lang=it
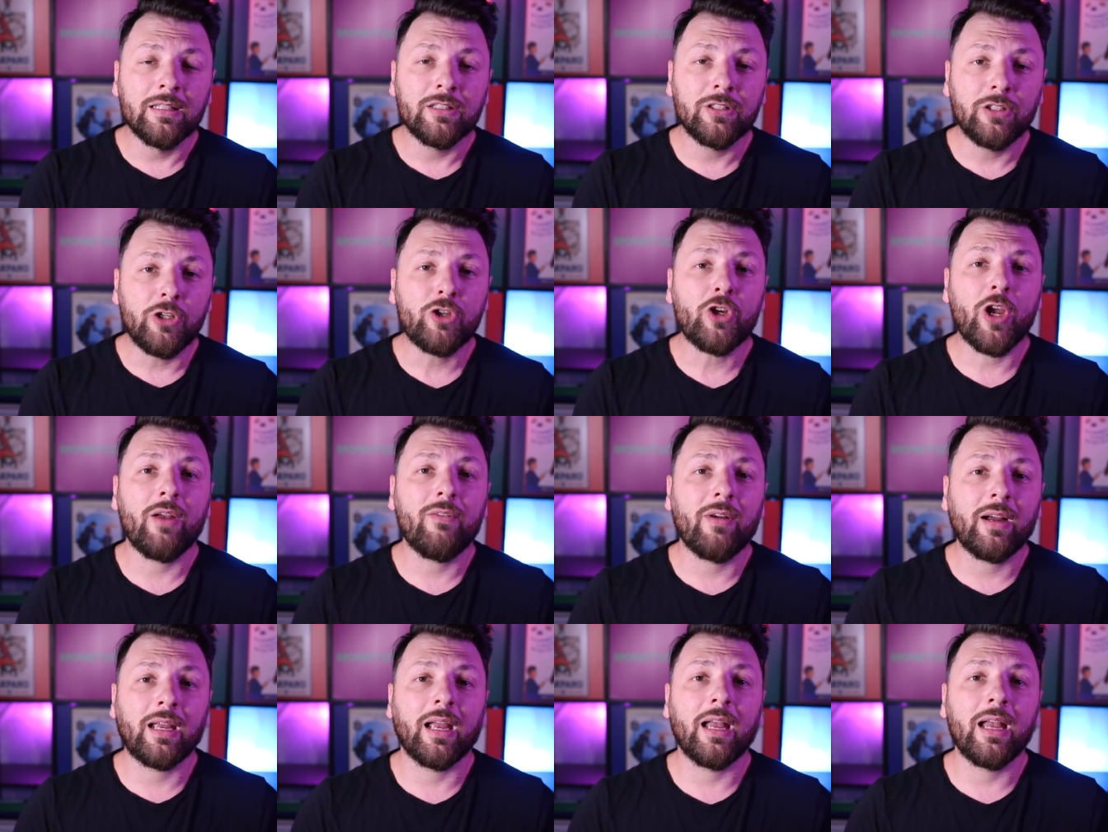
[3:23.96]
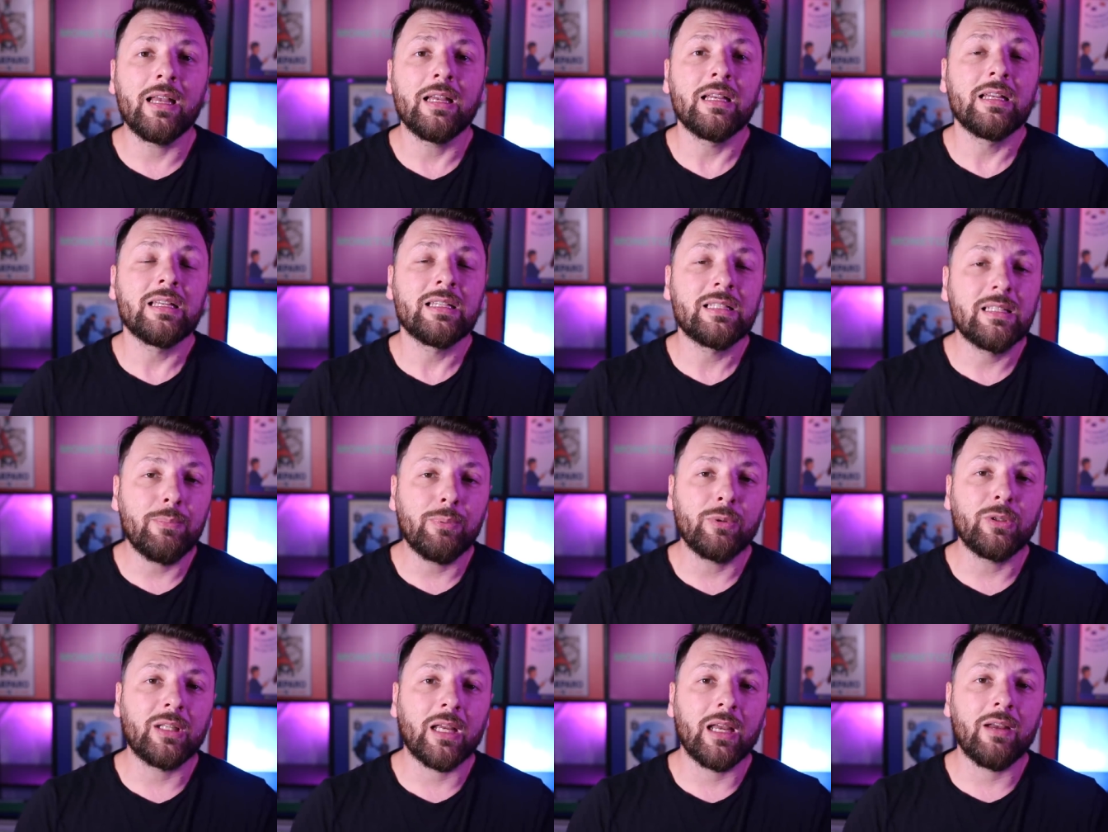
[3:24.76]
si diceva che si
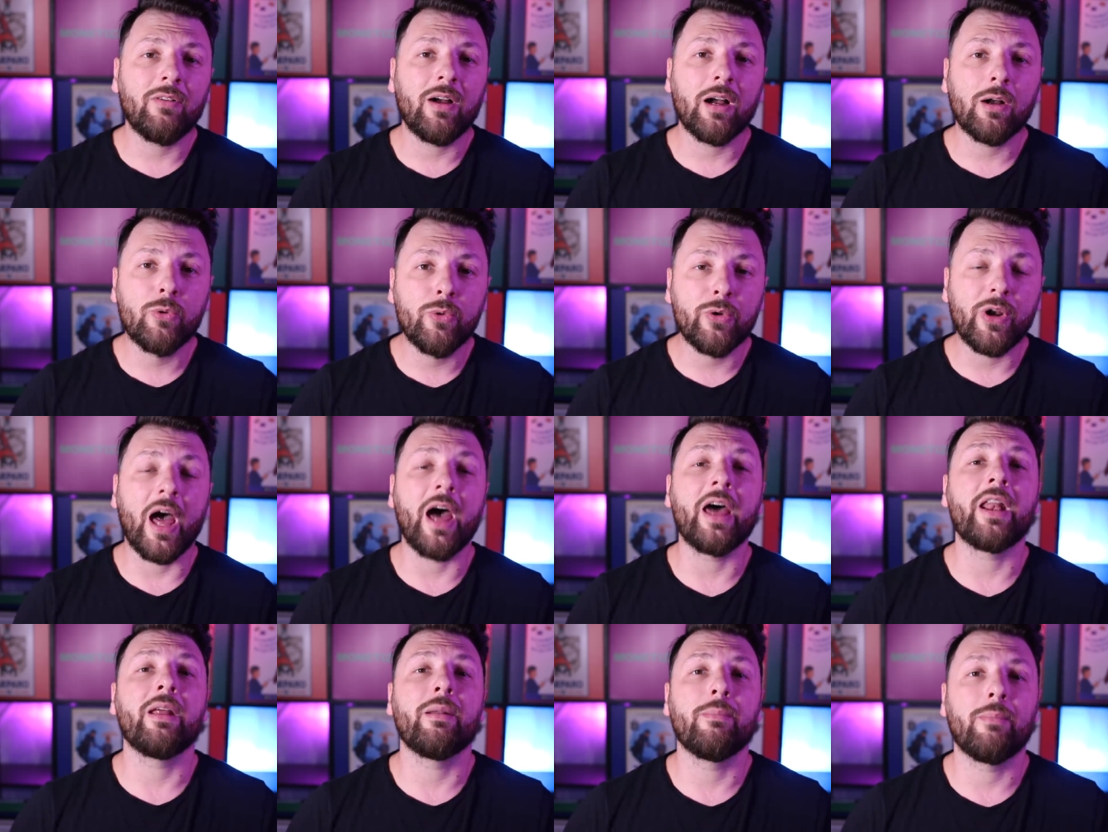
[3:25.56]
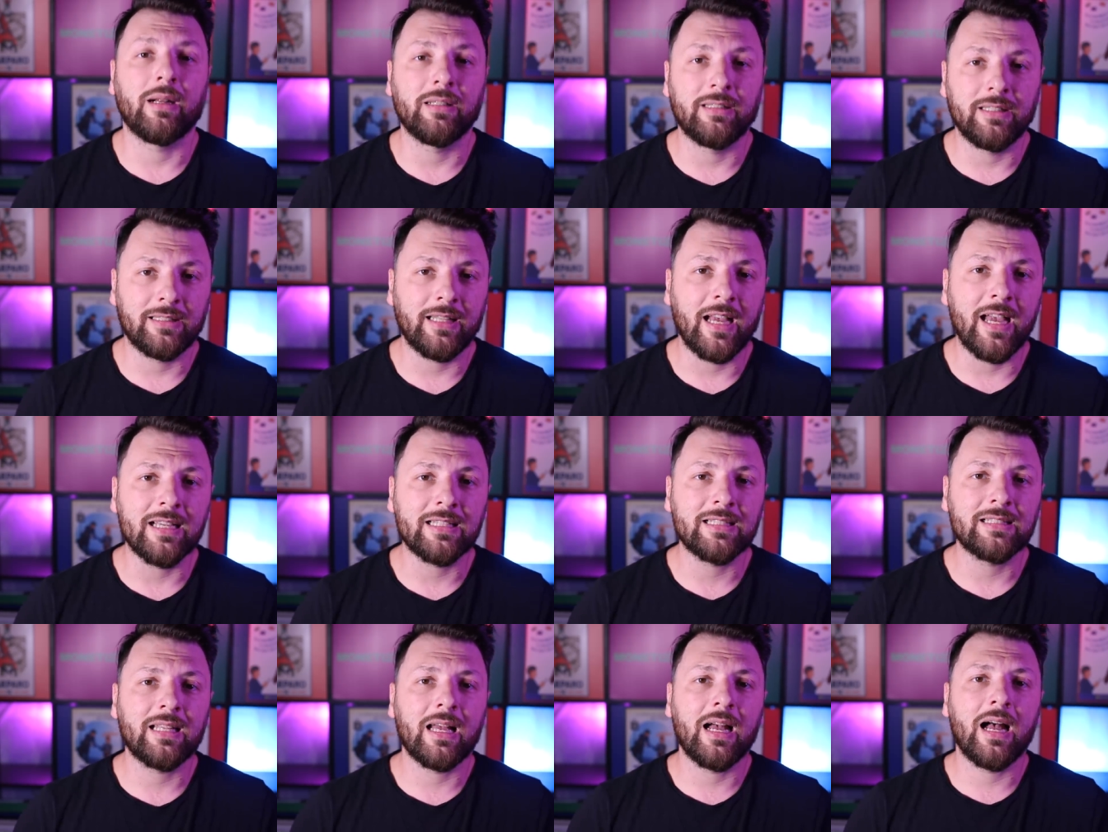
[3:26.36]
poteva curare il mal di
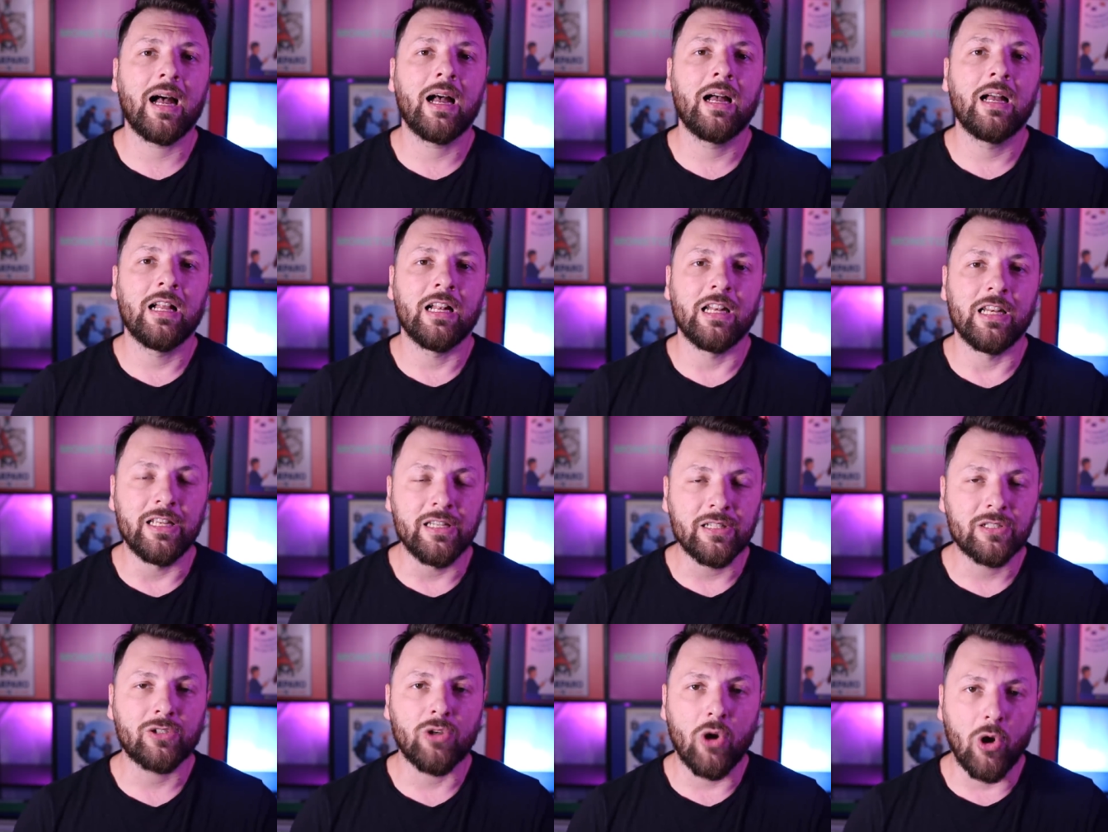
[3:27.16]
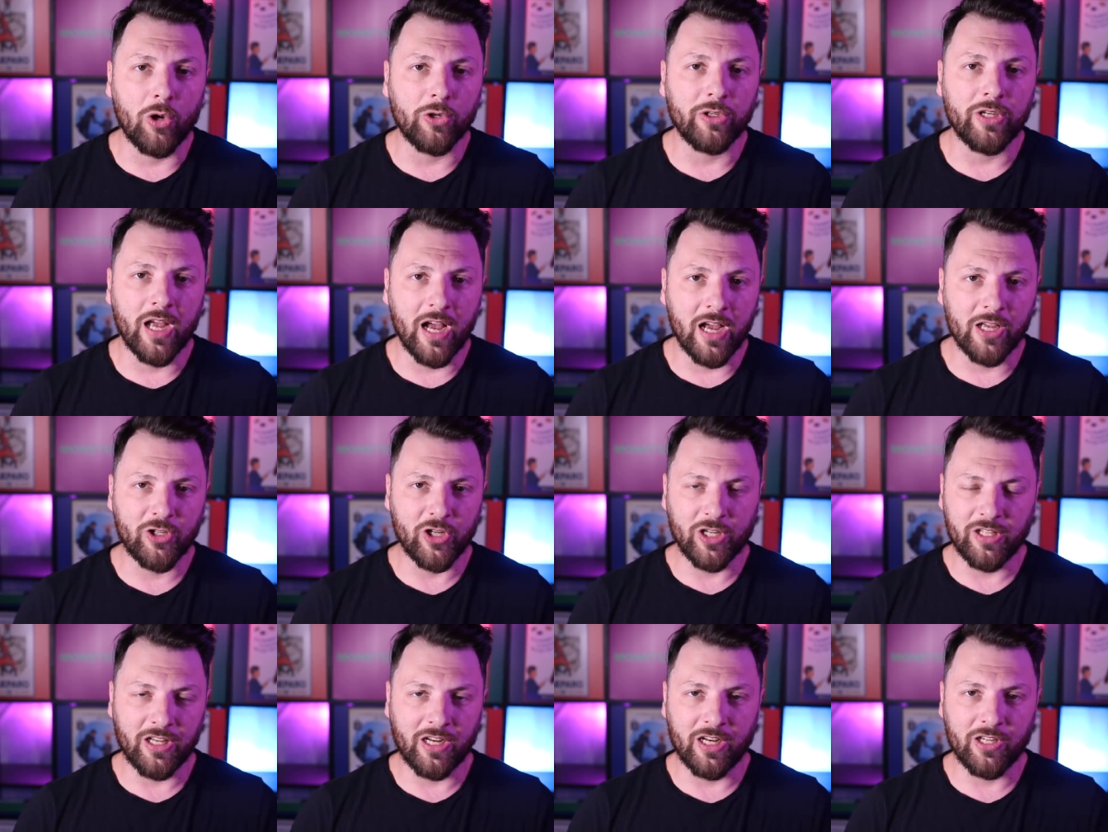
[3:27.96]
testa, l'insonnia,
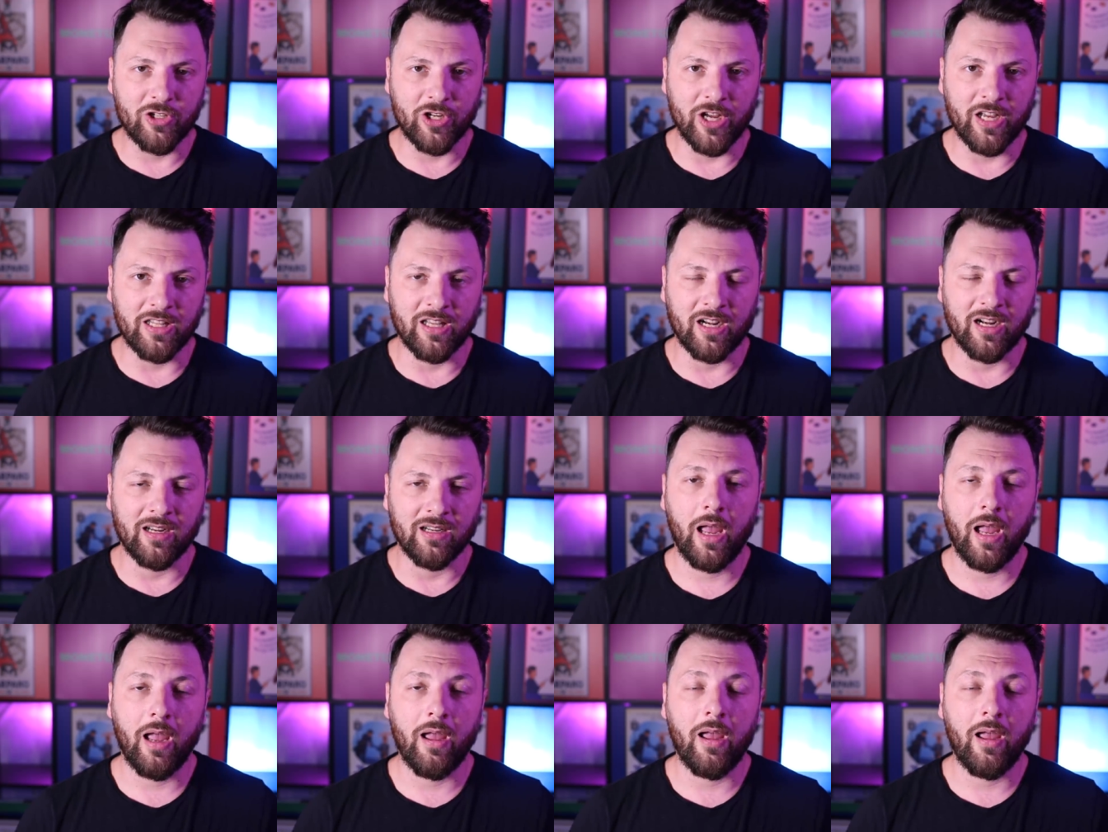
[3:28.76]
eccetera, eccetera.